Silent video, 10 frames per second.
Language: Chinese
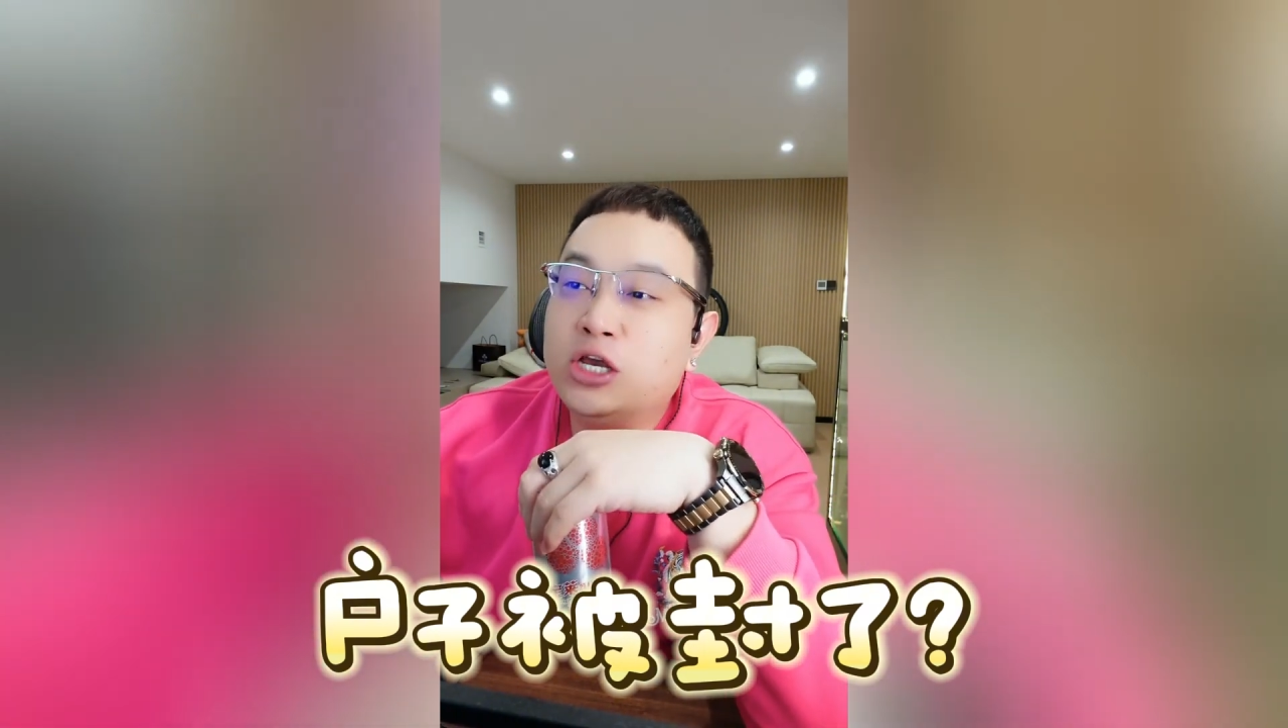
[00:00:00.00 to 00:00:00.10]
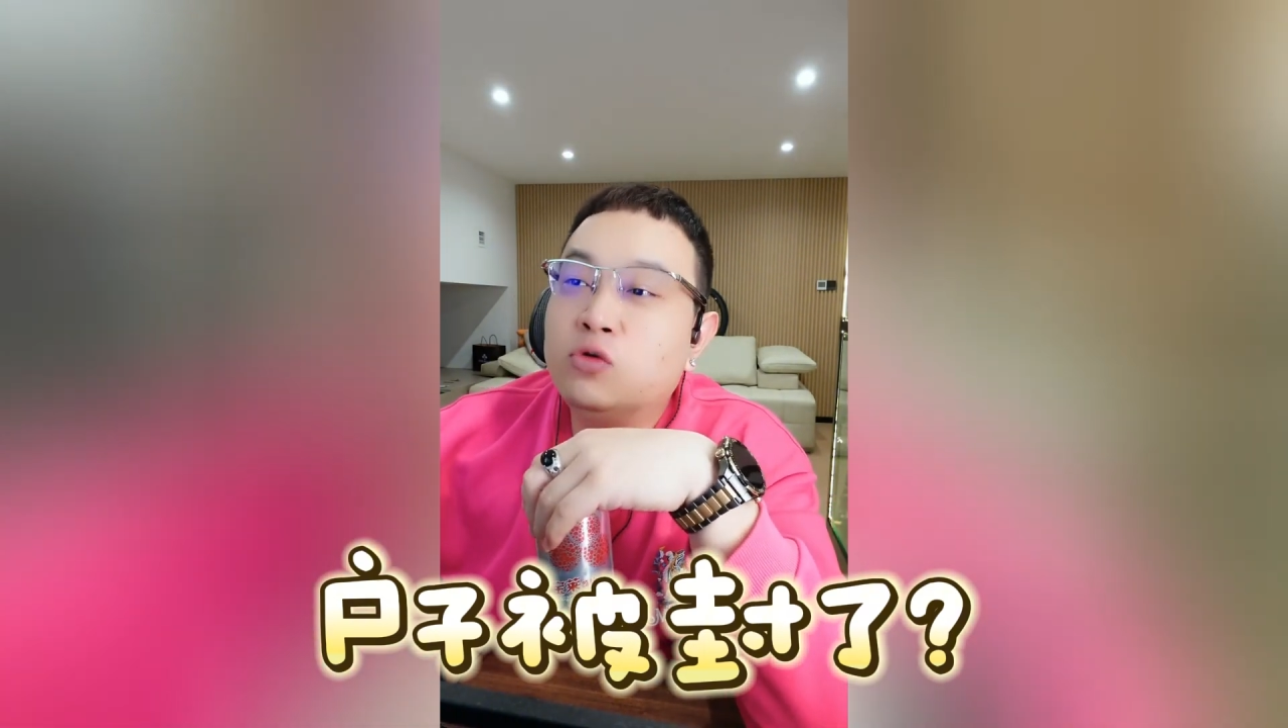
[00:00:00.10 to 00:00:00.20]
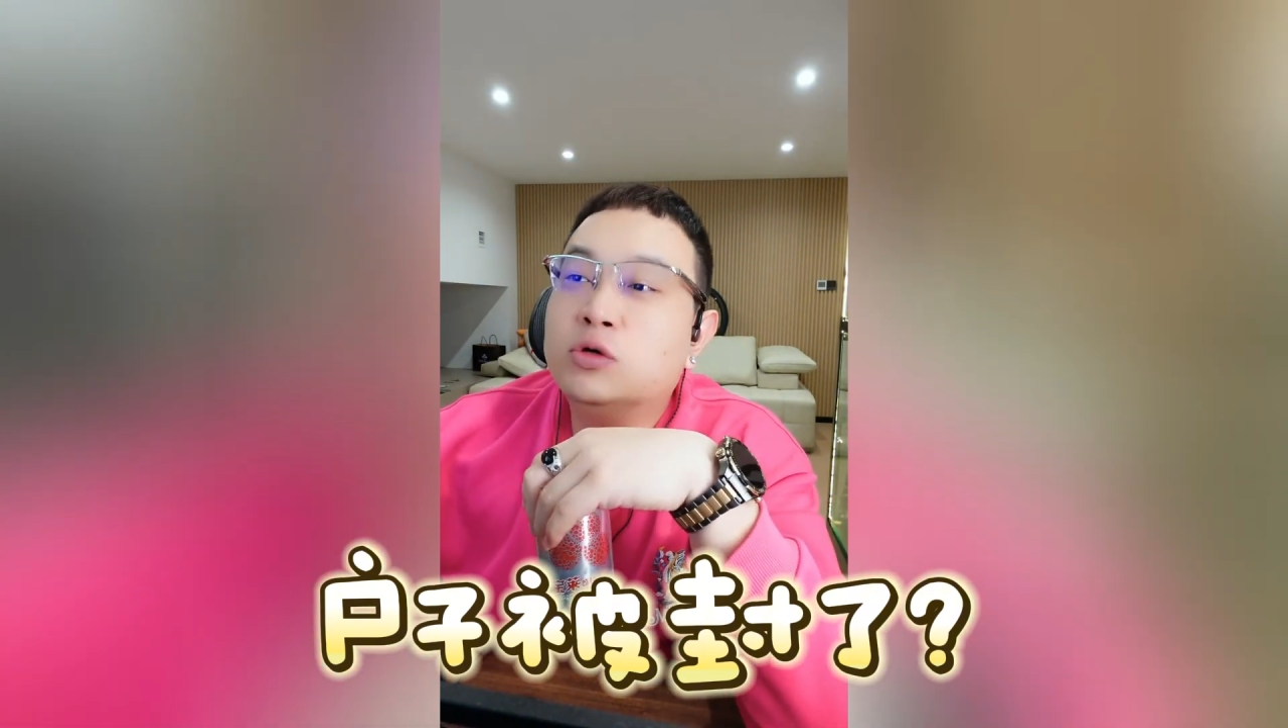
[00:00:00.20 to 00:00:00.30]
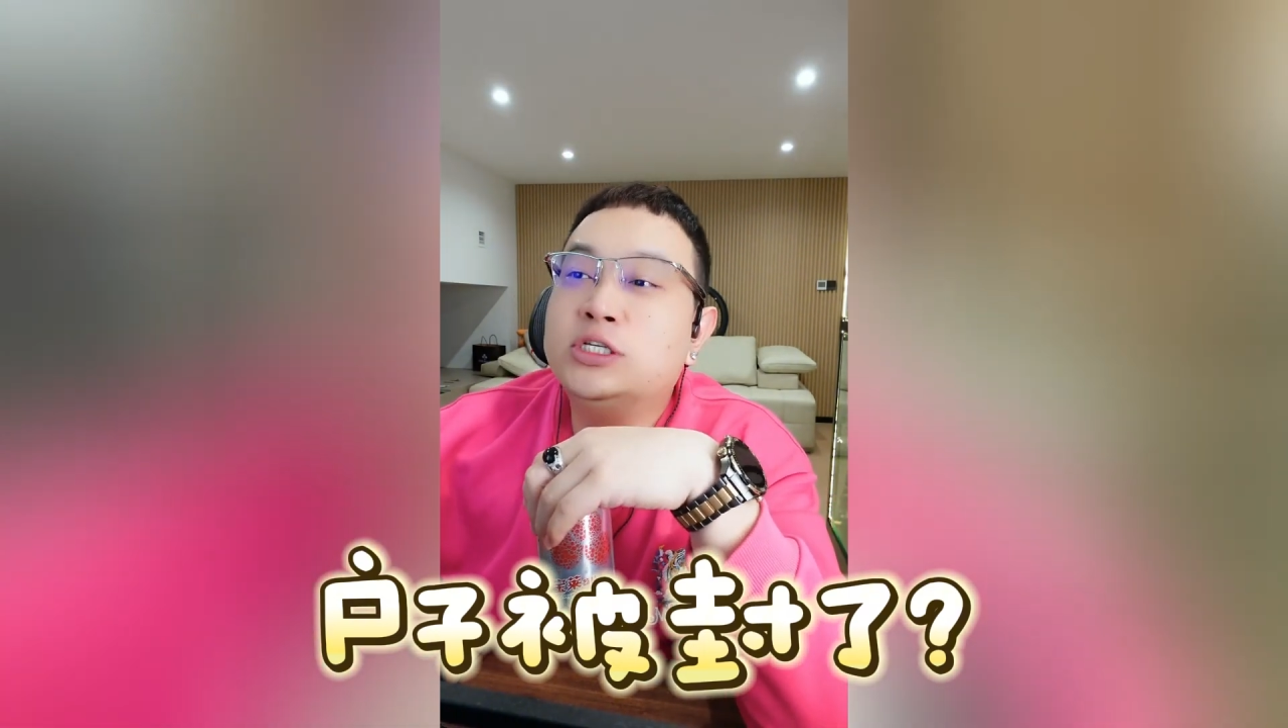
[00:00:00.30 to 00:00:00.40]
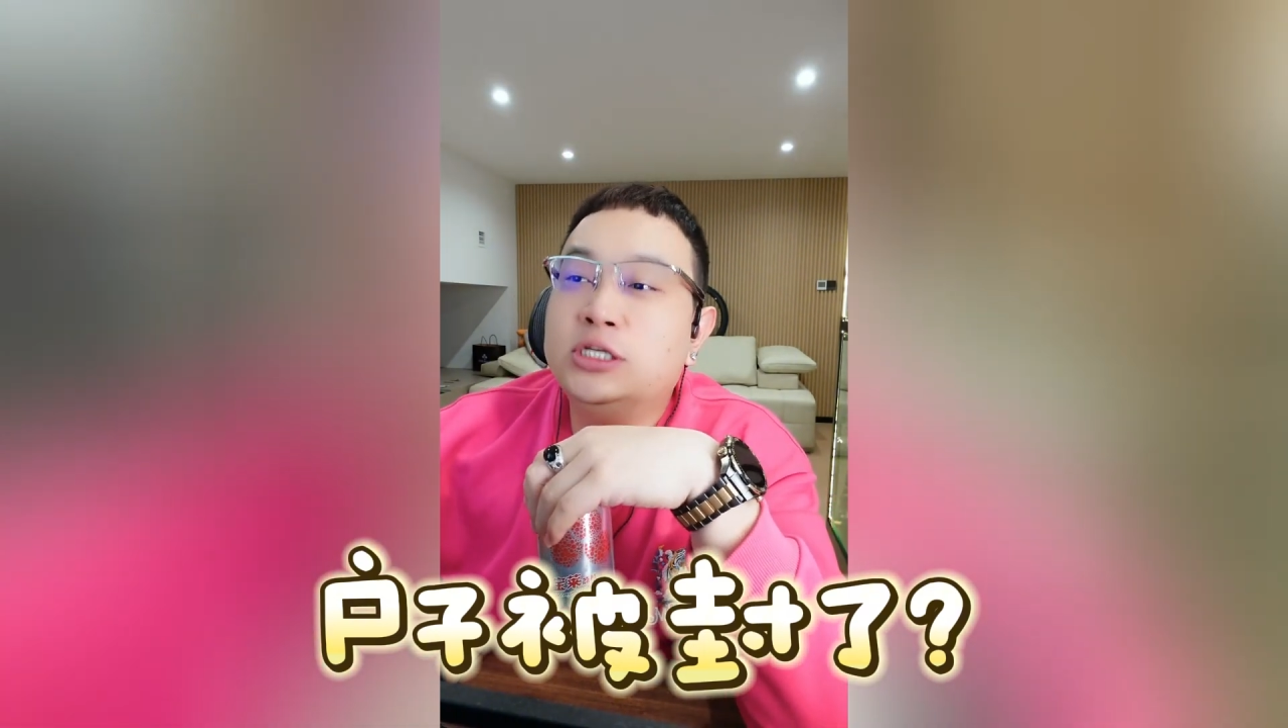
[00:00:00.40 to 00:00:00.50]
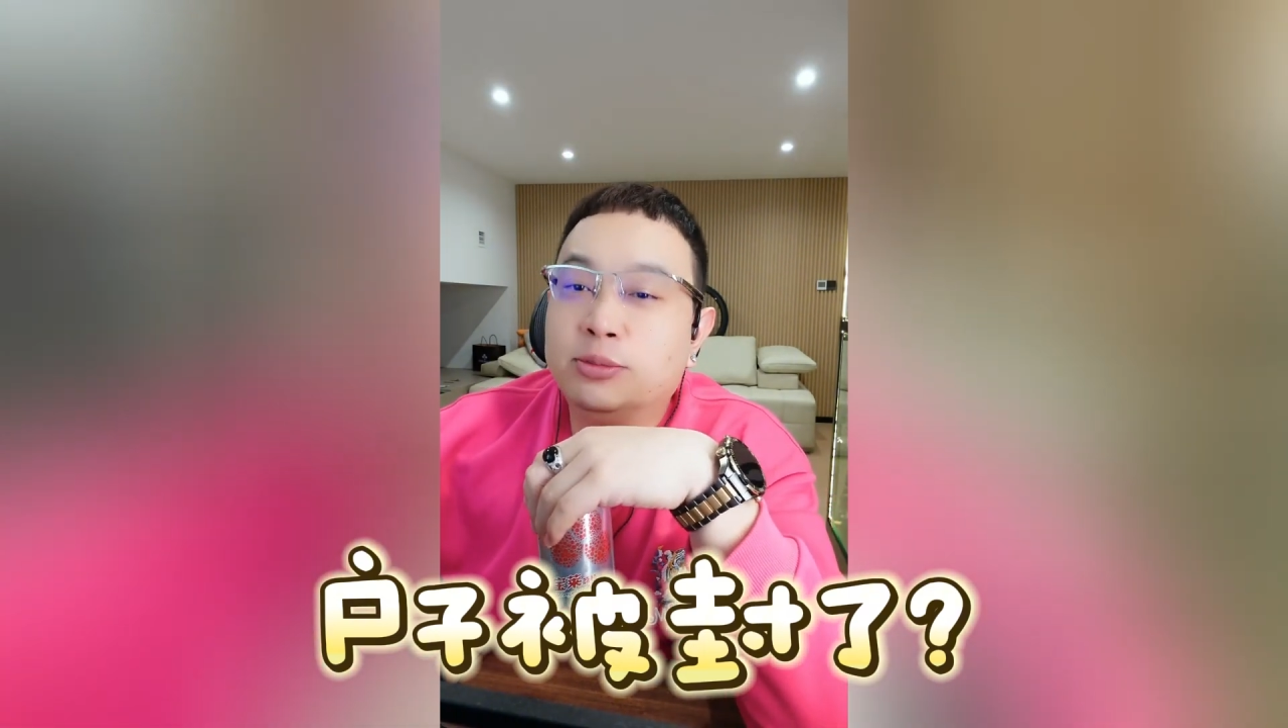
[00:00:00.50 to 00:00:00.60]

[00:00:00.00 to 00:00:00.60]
过期了，